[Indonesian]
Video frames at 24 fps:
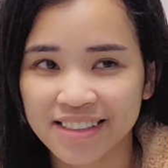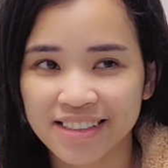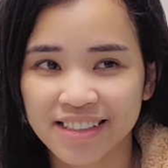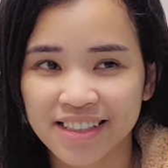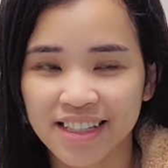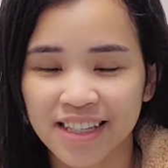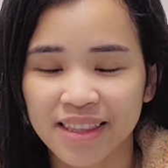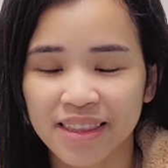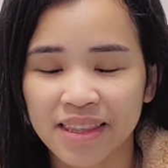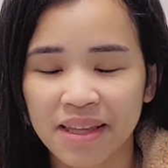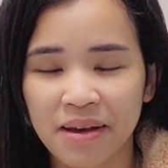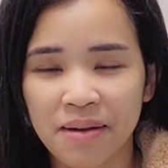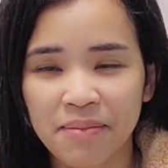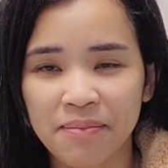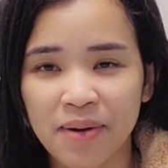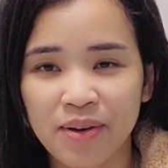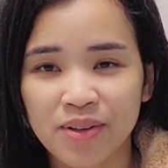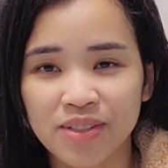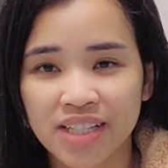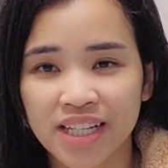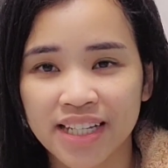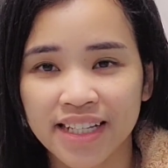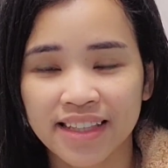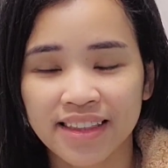kita
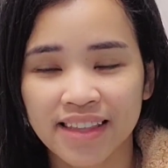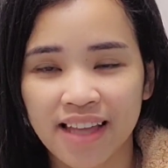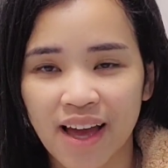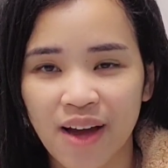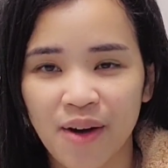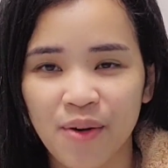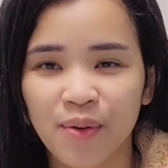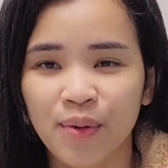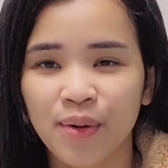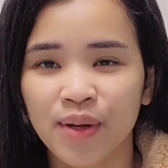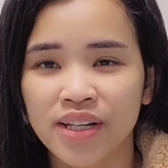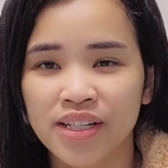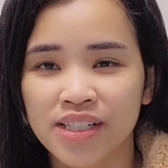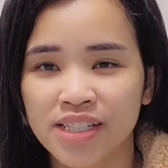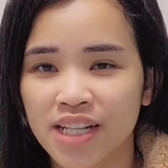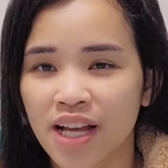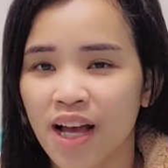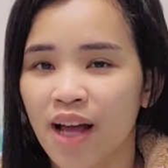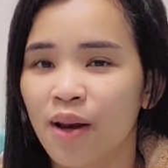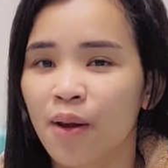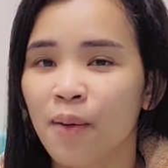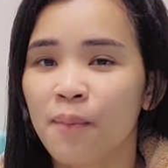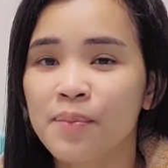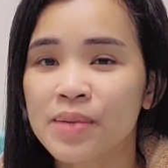mau cari tahu insya
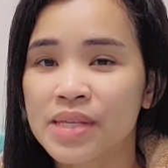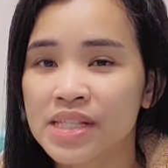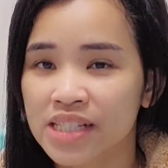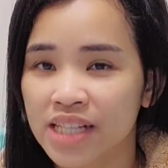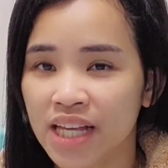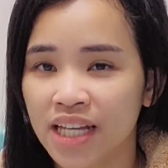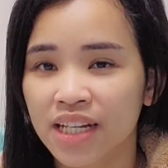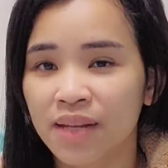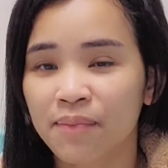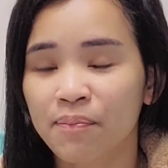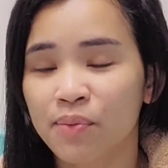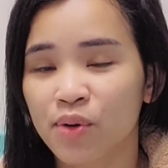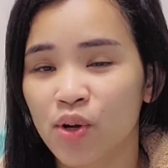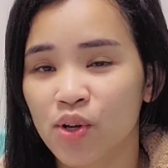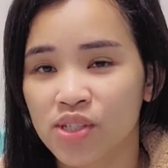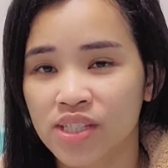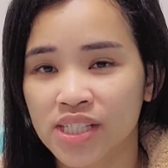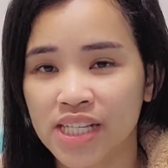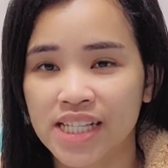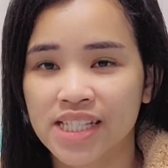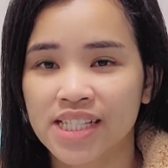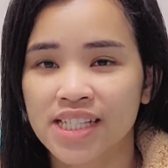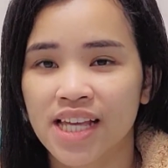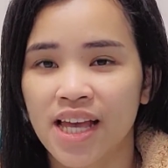Allah bisa
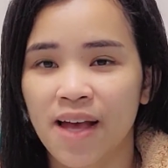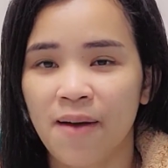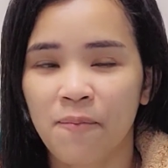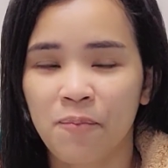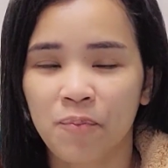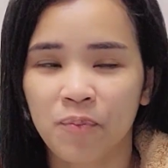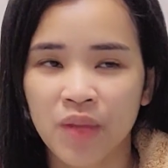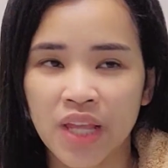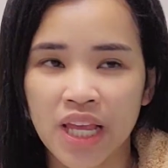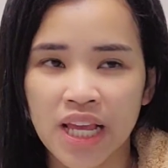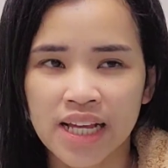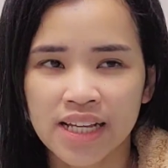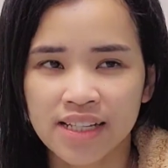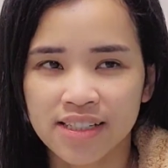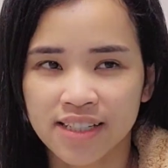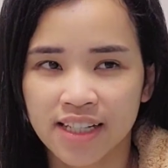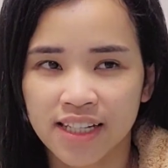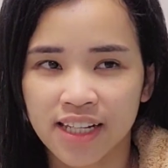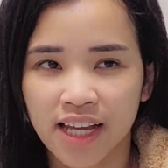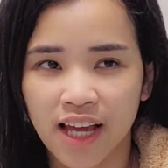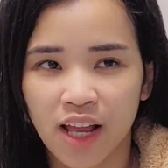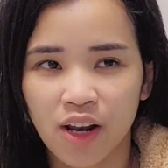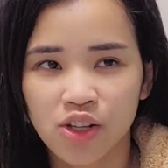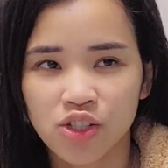diproses ya
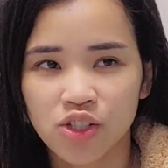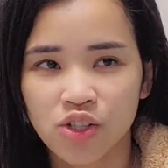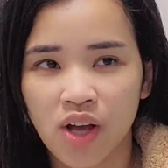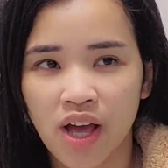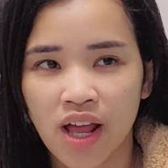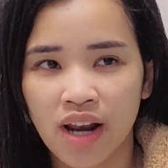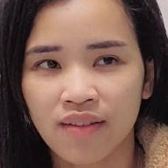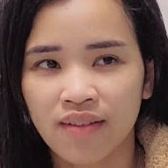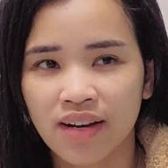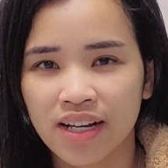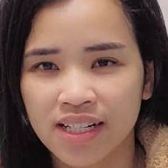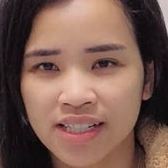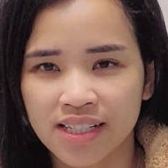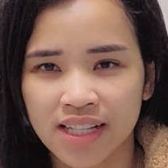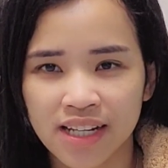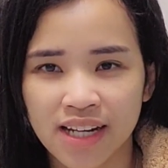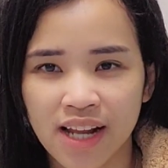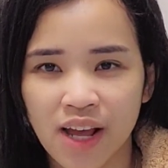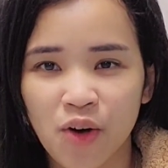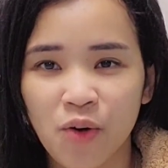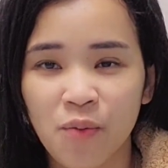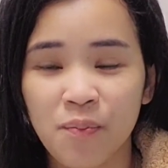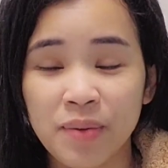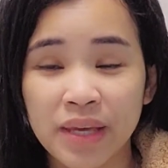jadi kalau soal warisan
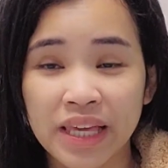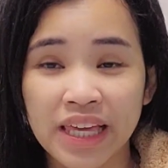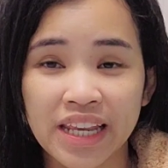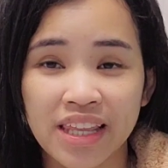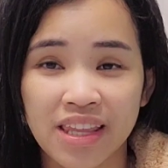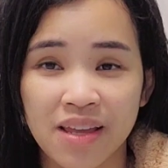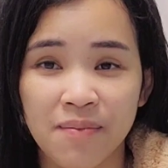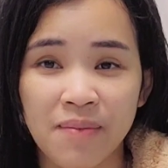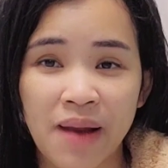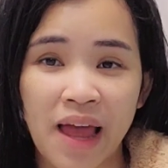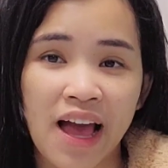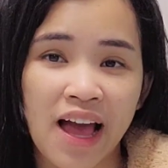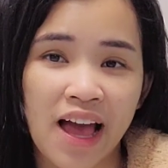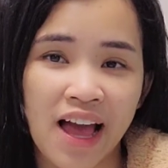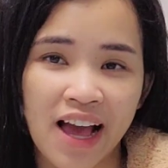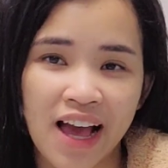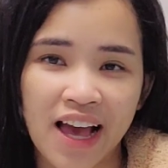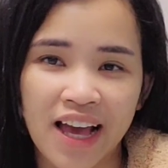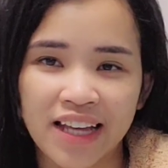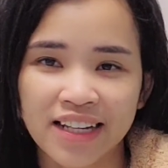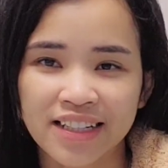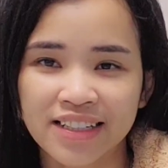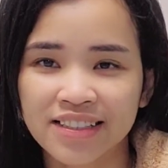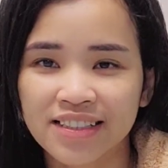aku pikirnya
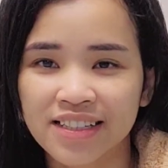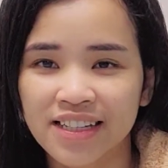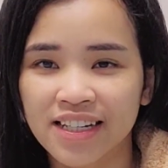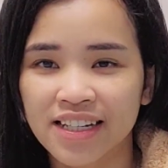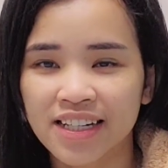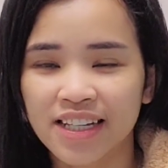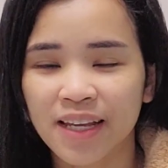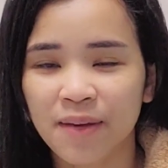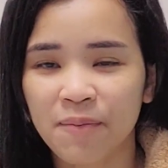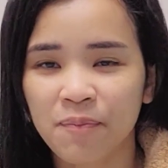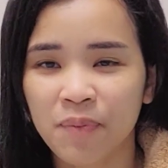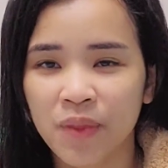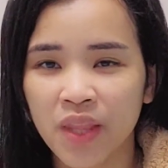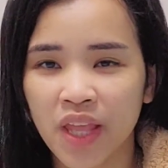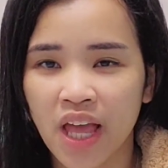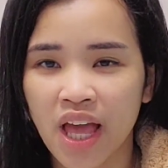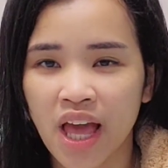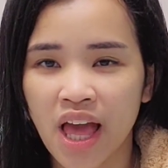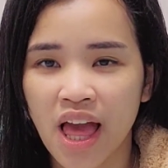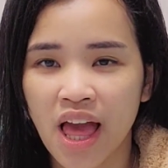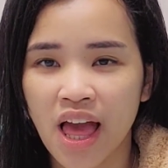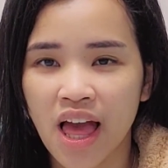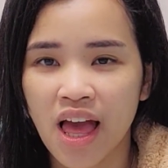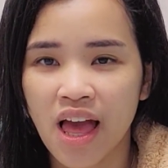belakangan jadi
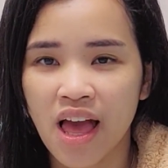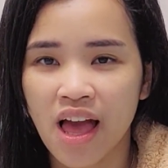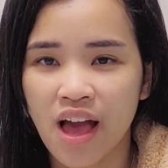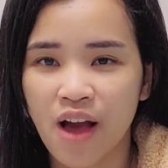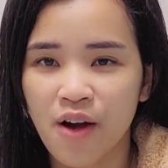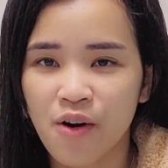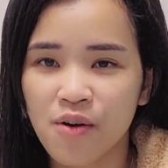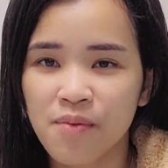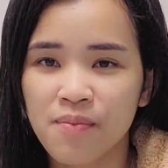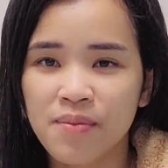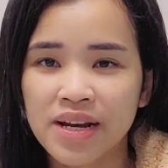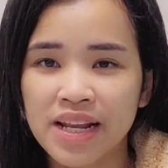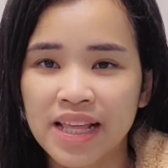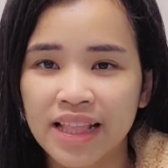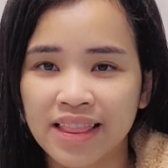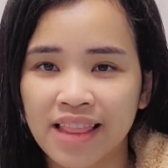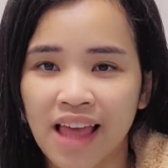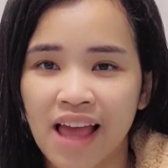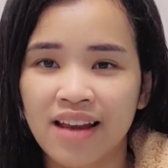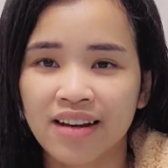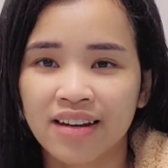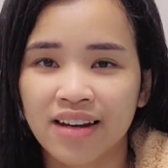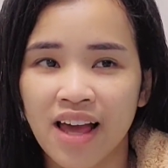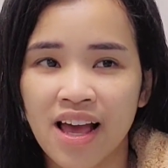aku beli
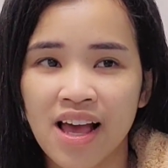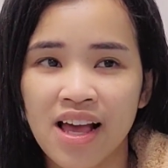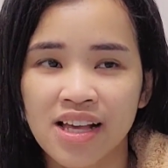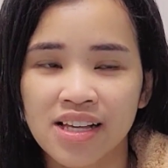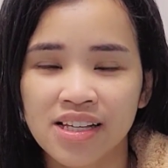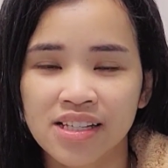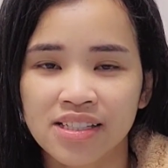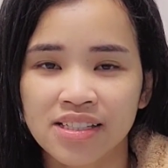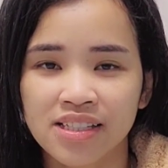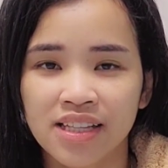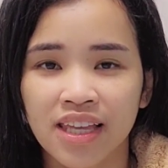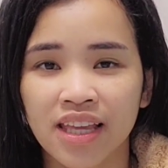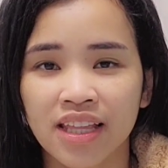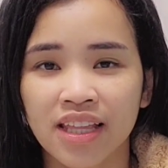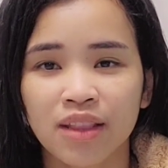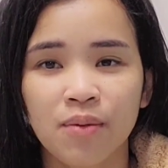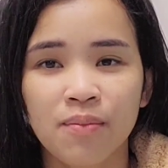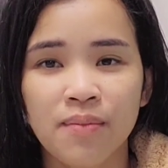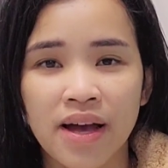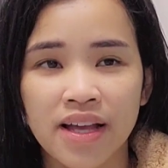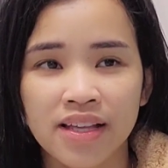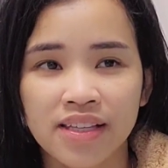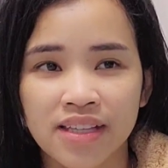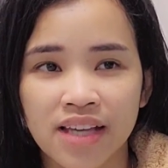tanah
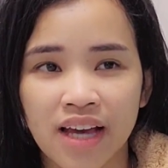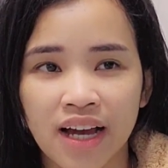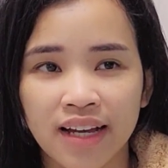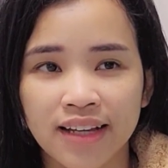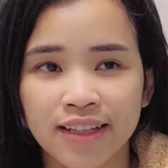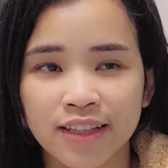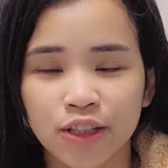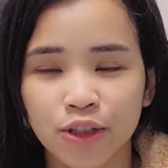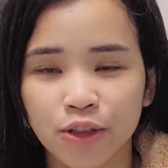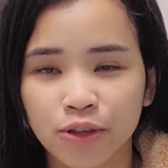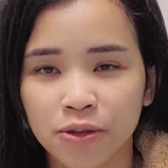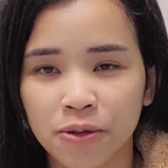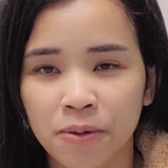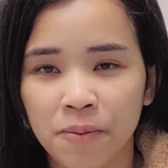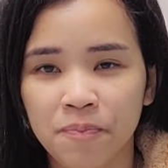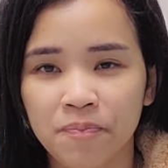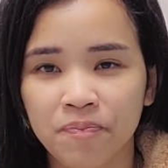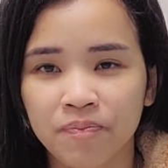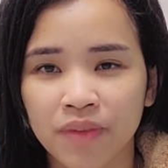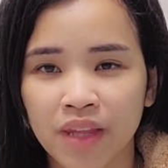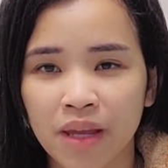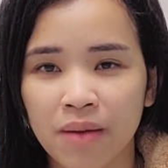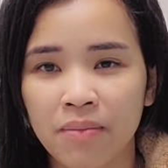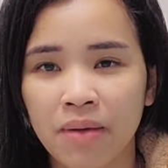segitu banyak itu
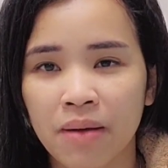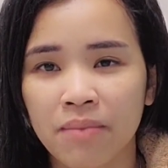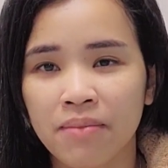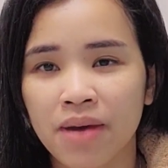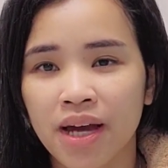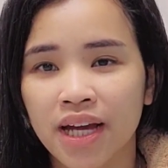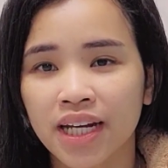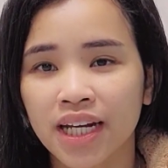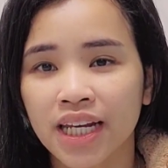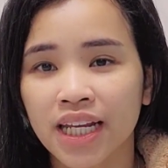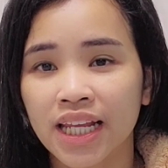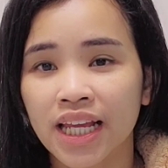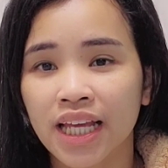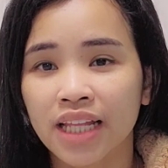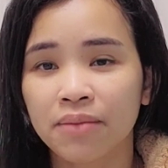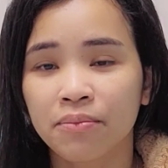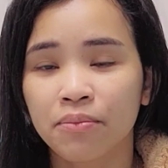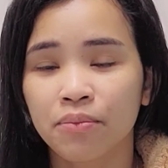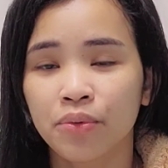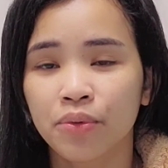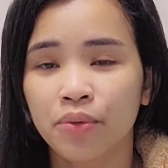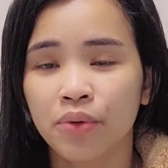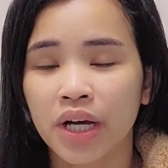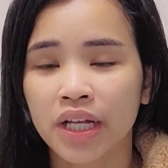memang
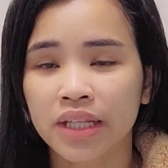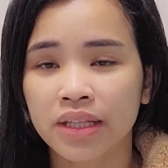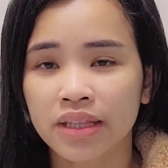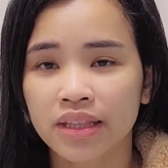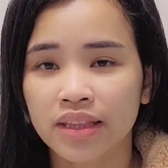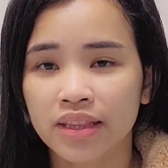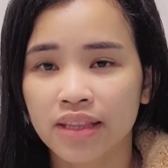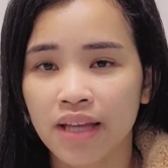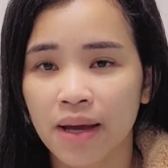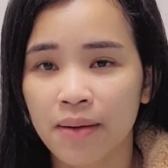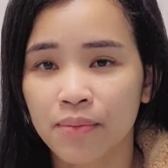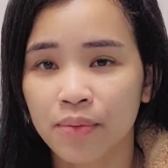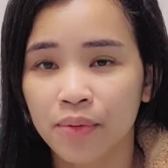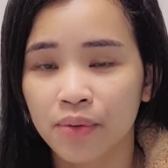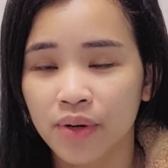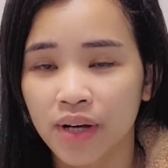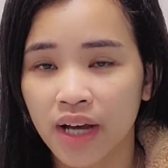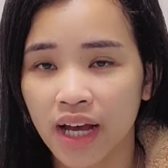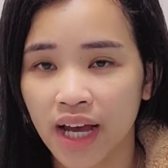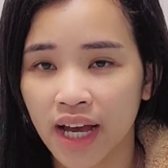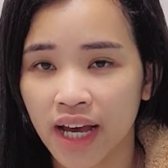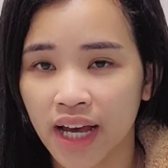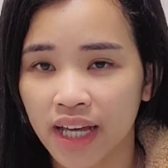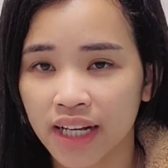niat buat
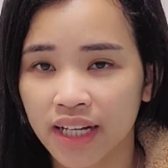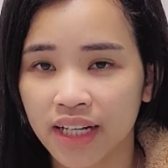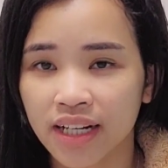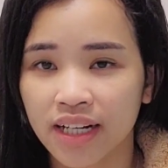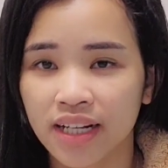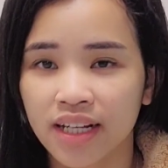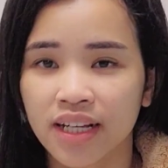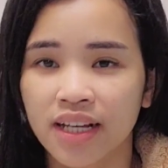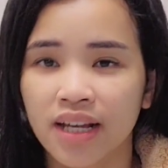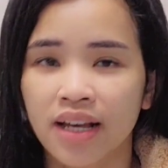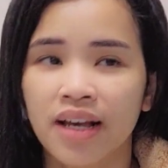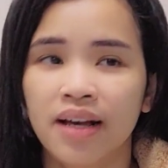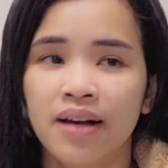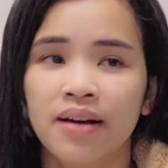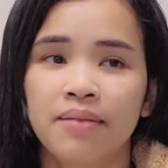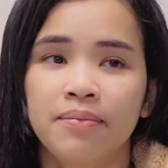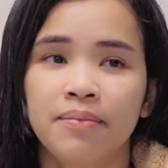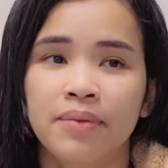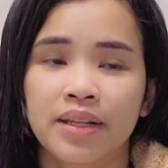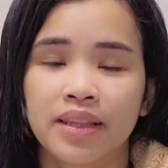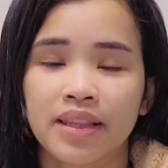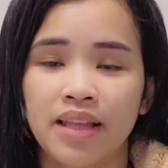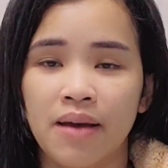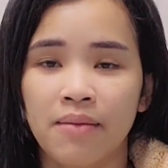tabungan
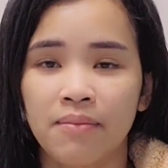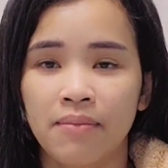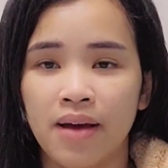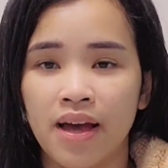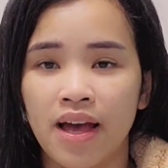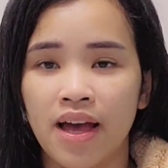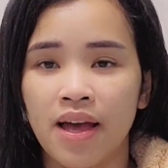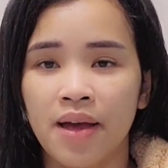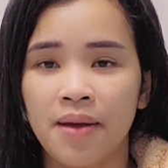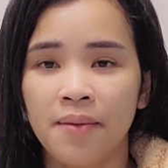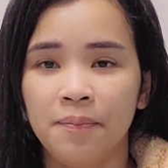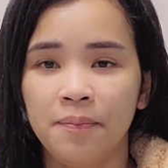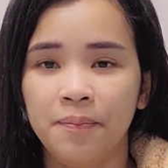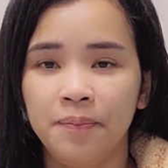pertama